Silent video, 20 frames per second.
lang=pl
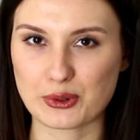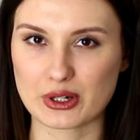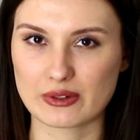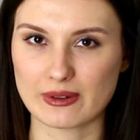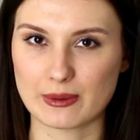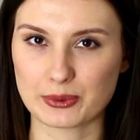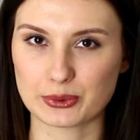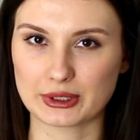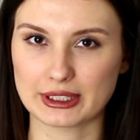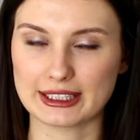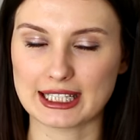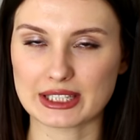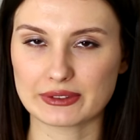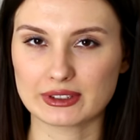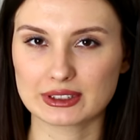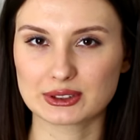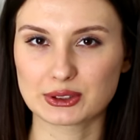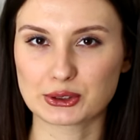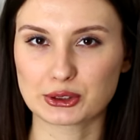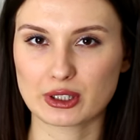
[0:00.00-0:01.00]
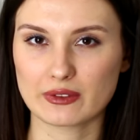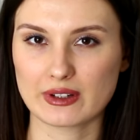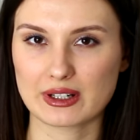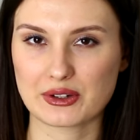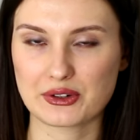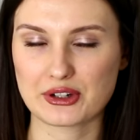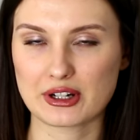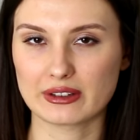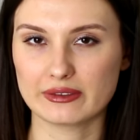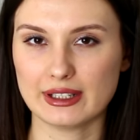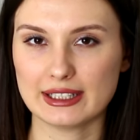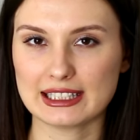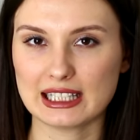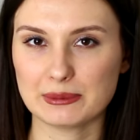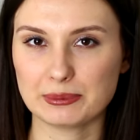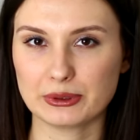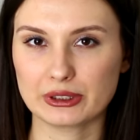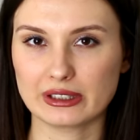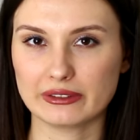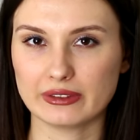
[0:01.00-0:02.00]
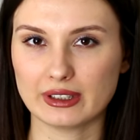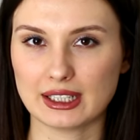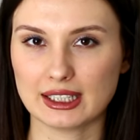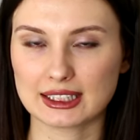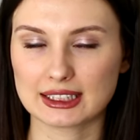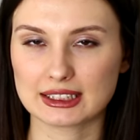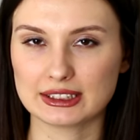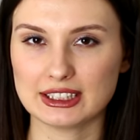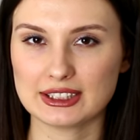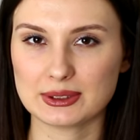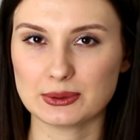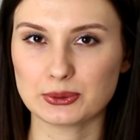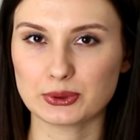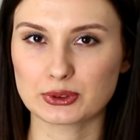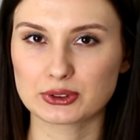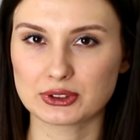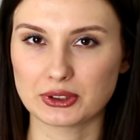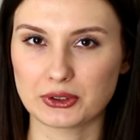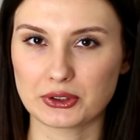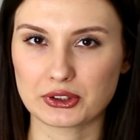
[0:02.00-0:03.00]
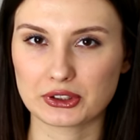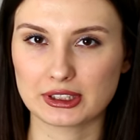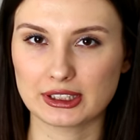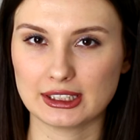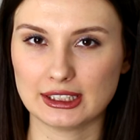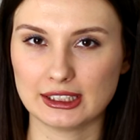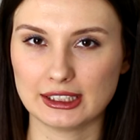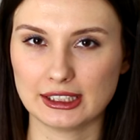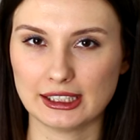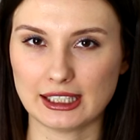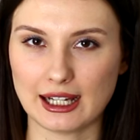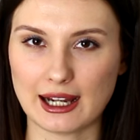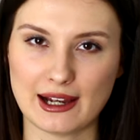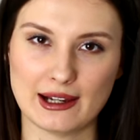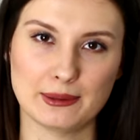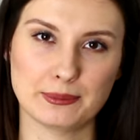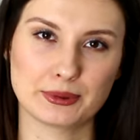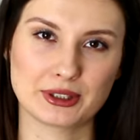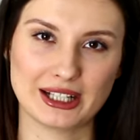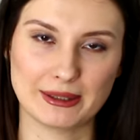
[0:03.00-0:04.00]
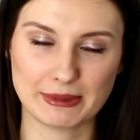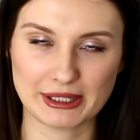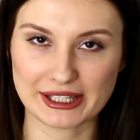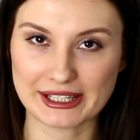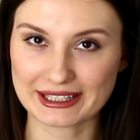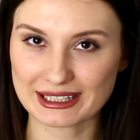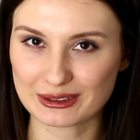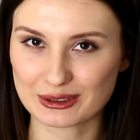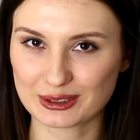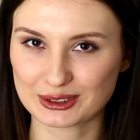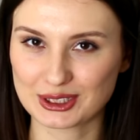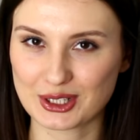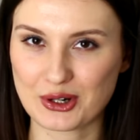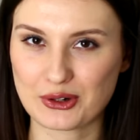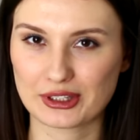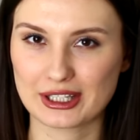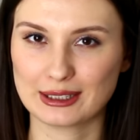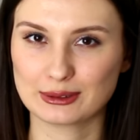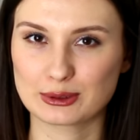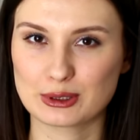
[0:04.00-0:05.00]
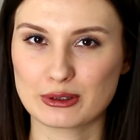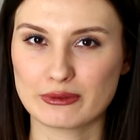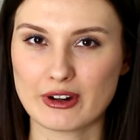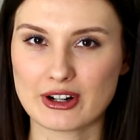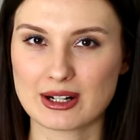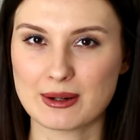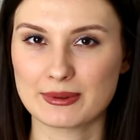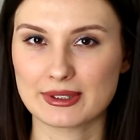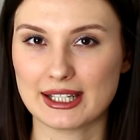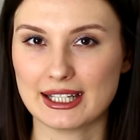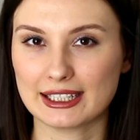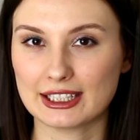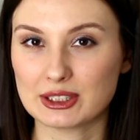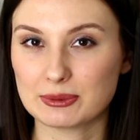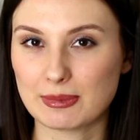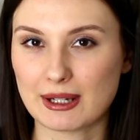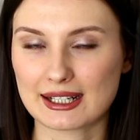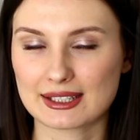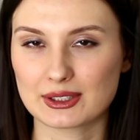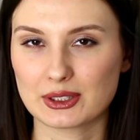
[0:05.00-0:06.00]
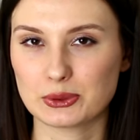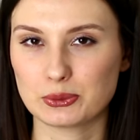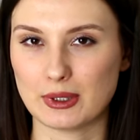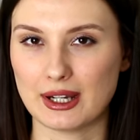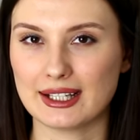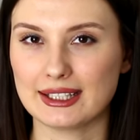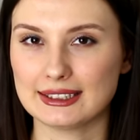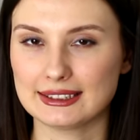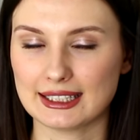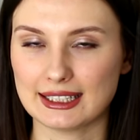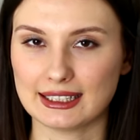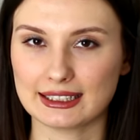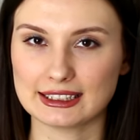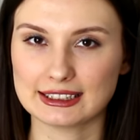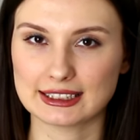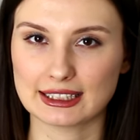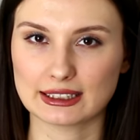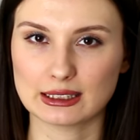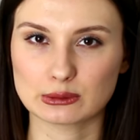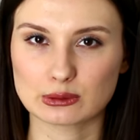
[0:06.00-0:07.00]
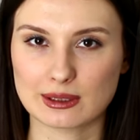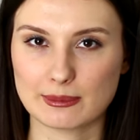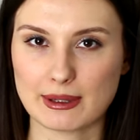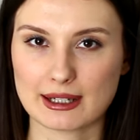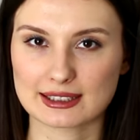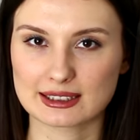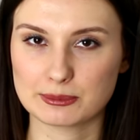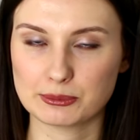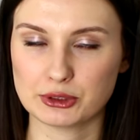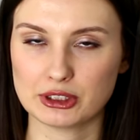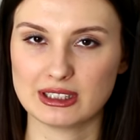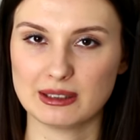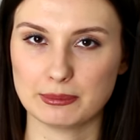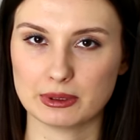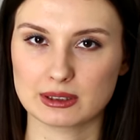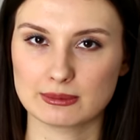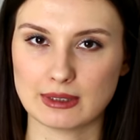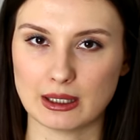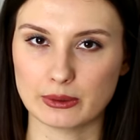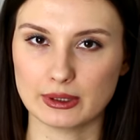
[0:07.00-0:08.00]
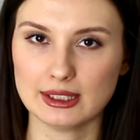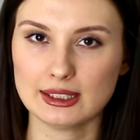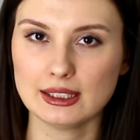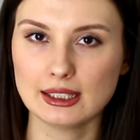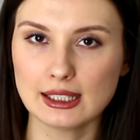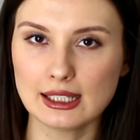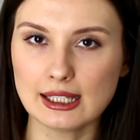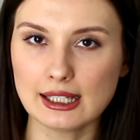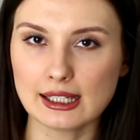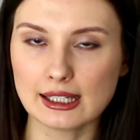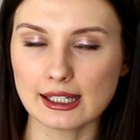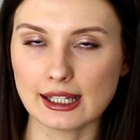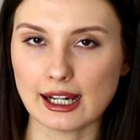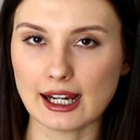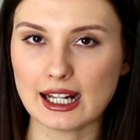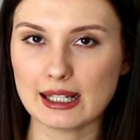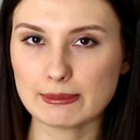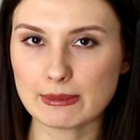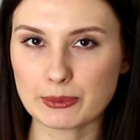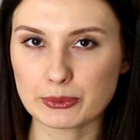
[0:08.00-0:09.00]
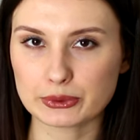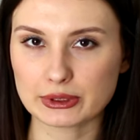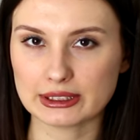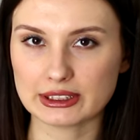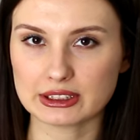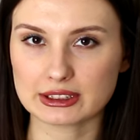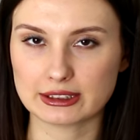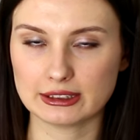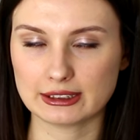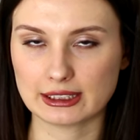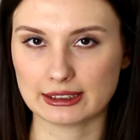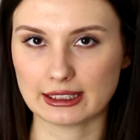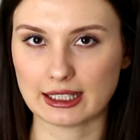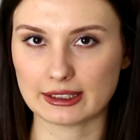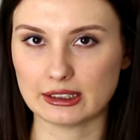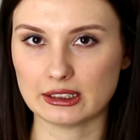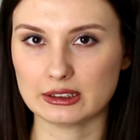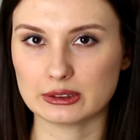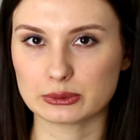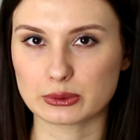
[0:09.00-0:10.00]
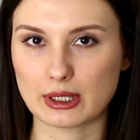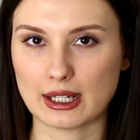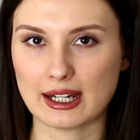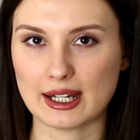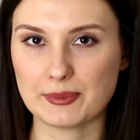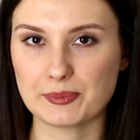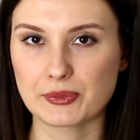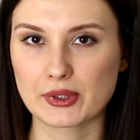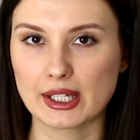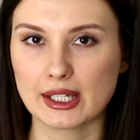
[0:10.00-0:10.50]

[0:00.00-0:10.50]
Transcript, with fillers: używam tutaj nazwy książkowe rozczarowania, ponieważ nie są to książki, a przynajmniej nie tylko książki, które uważam za jakieś bardzo złe i za jakieś takie, które bardzo mi się nie podobały. Ale mam tutaj też kilka takich, które